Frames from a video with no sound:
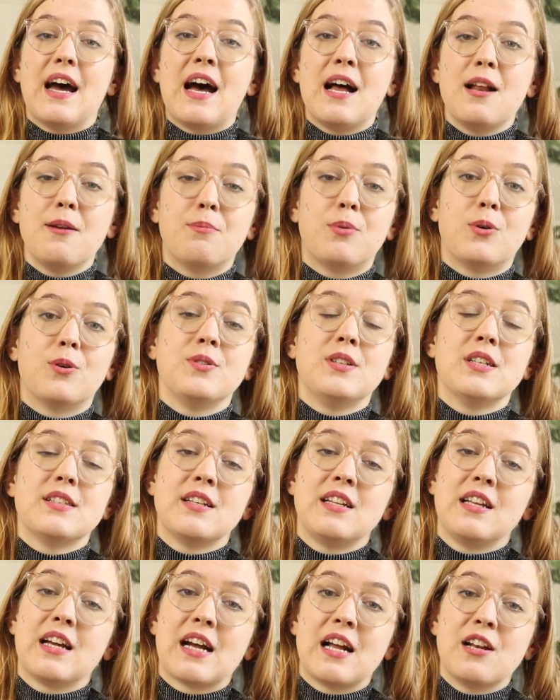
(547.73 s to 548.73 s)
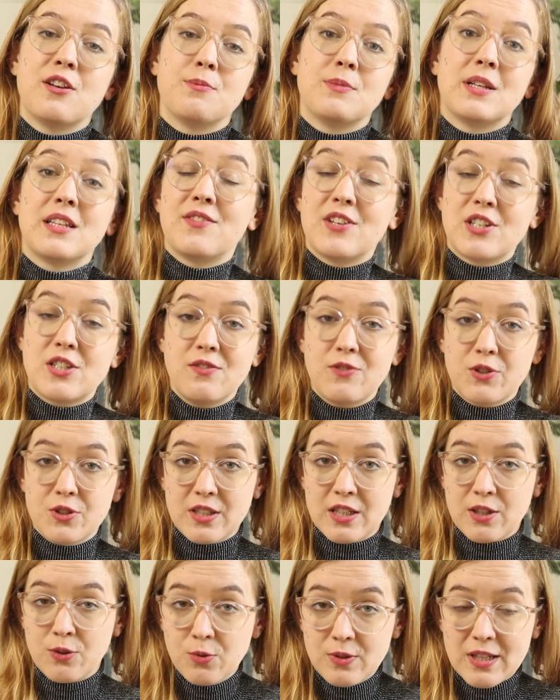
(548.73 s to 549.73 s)
albo niecyliakalną
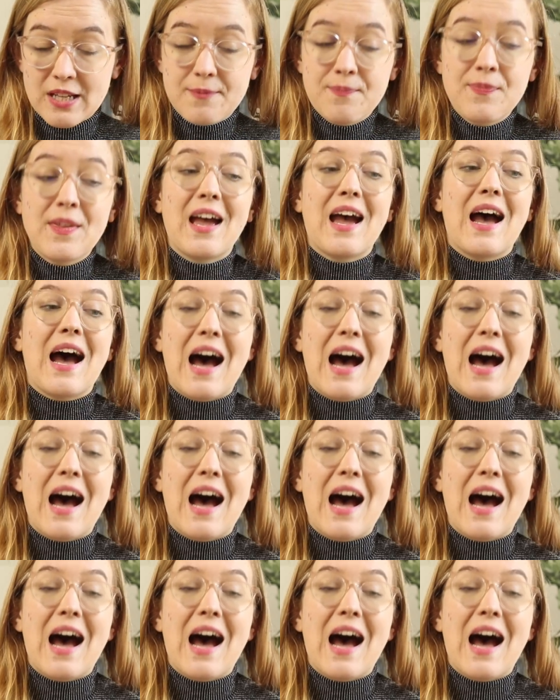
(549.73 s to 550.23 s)
nadwrażliwość na gluten,